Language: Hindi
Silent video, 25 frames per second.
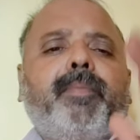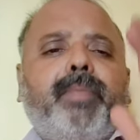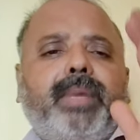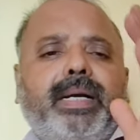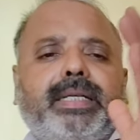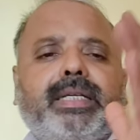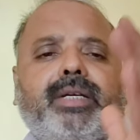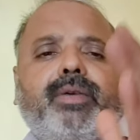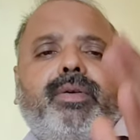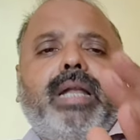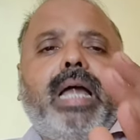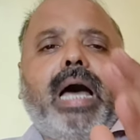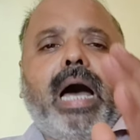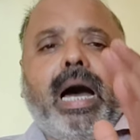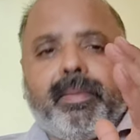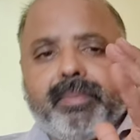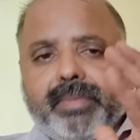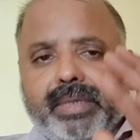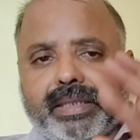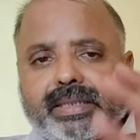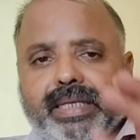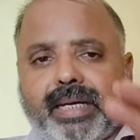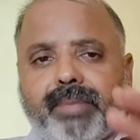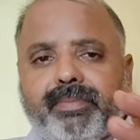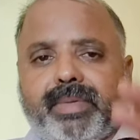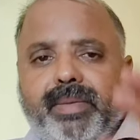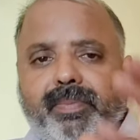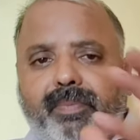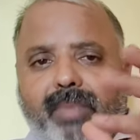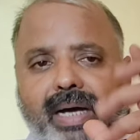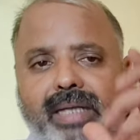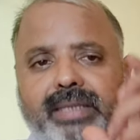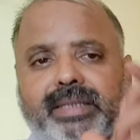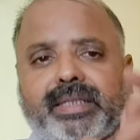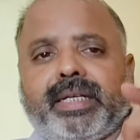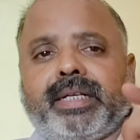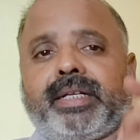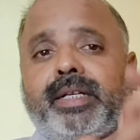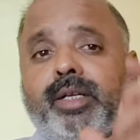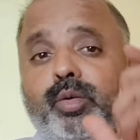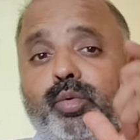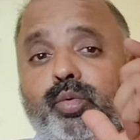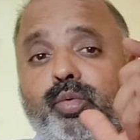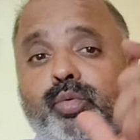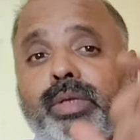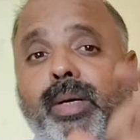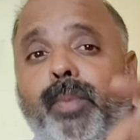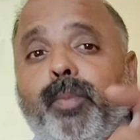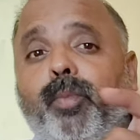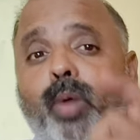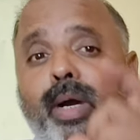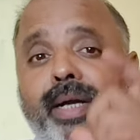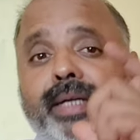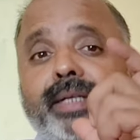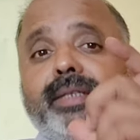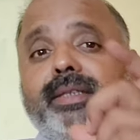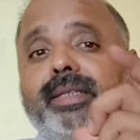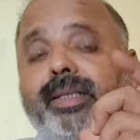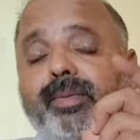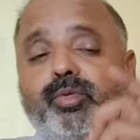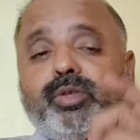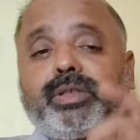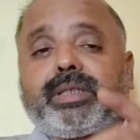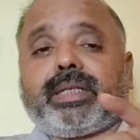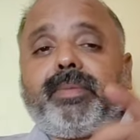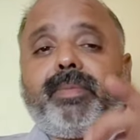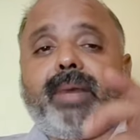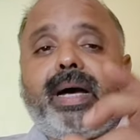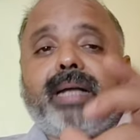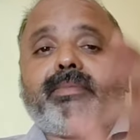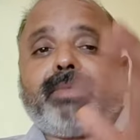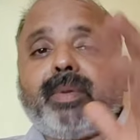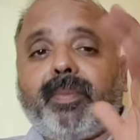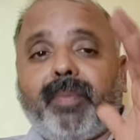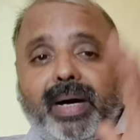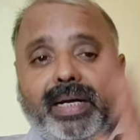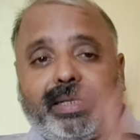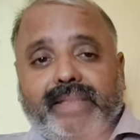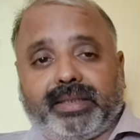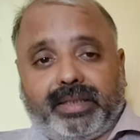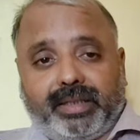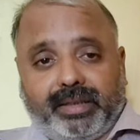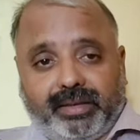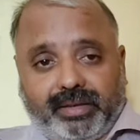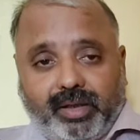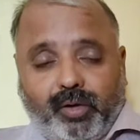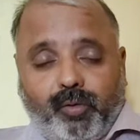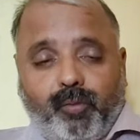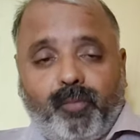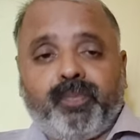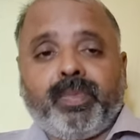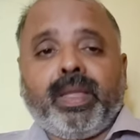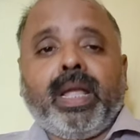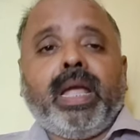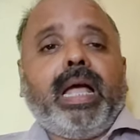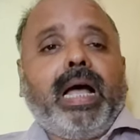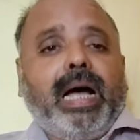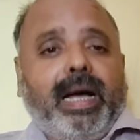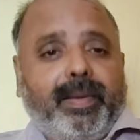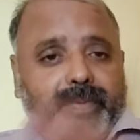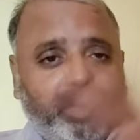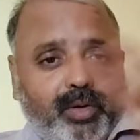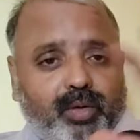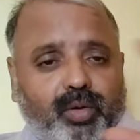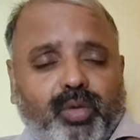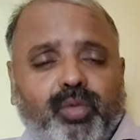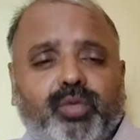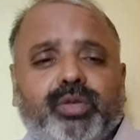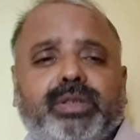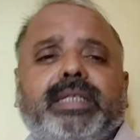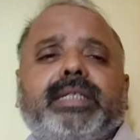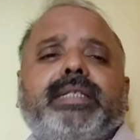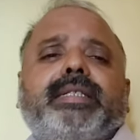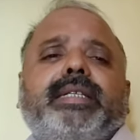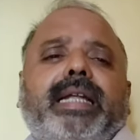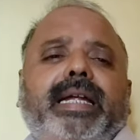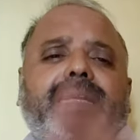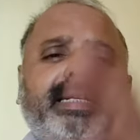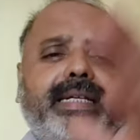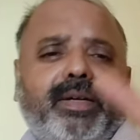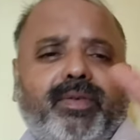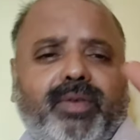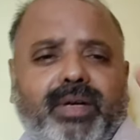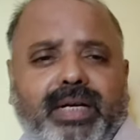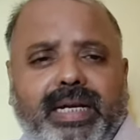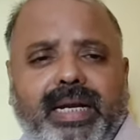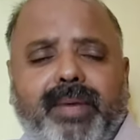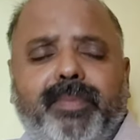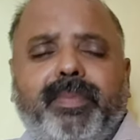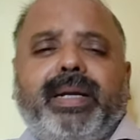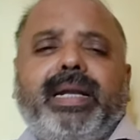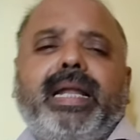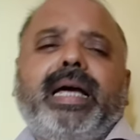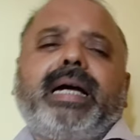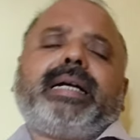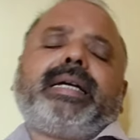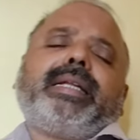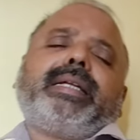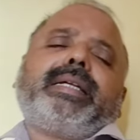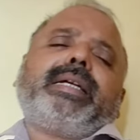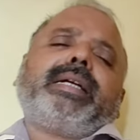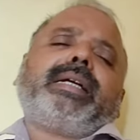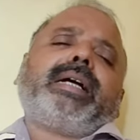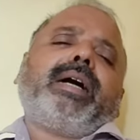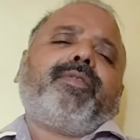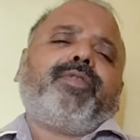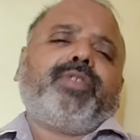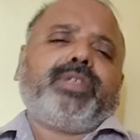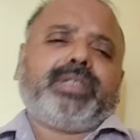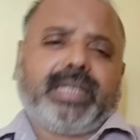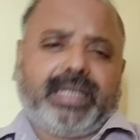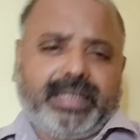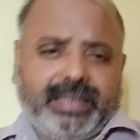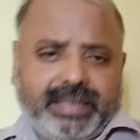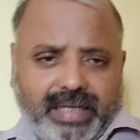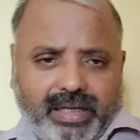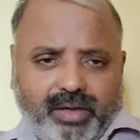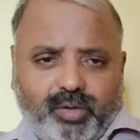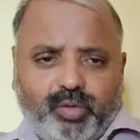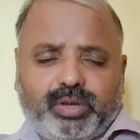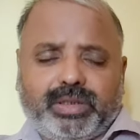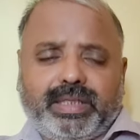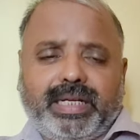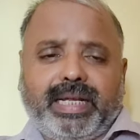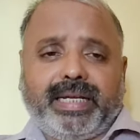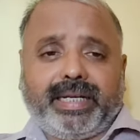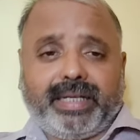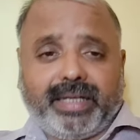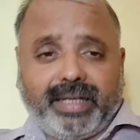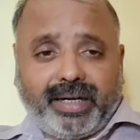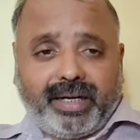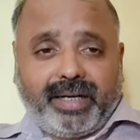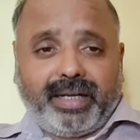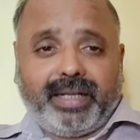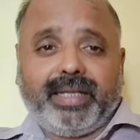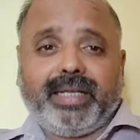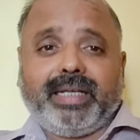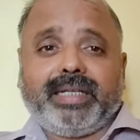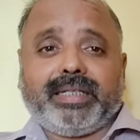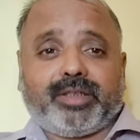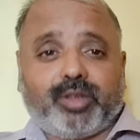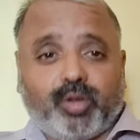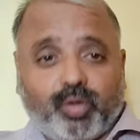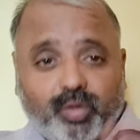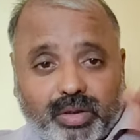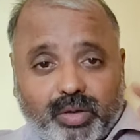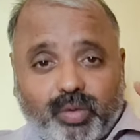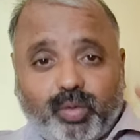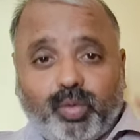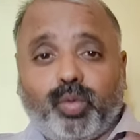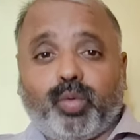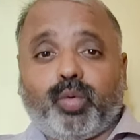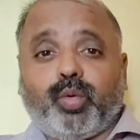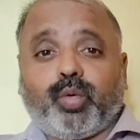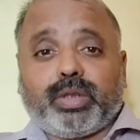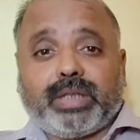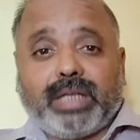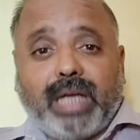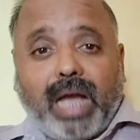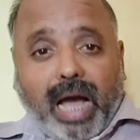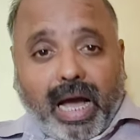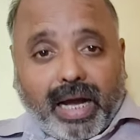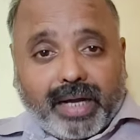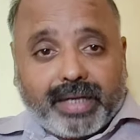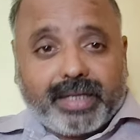मैं केवल आमने सामने बात करके टू द पॉइंट तब उसके बाद में बात करता हूँ अभी लोग उसकी स्लाइडें वगैरह बना करके काफी सारी आलोचनाएं कर रहे हैं क्योंकि लोगों की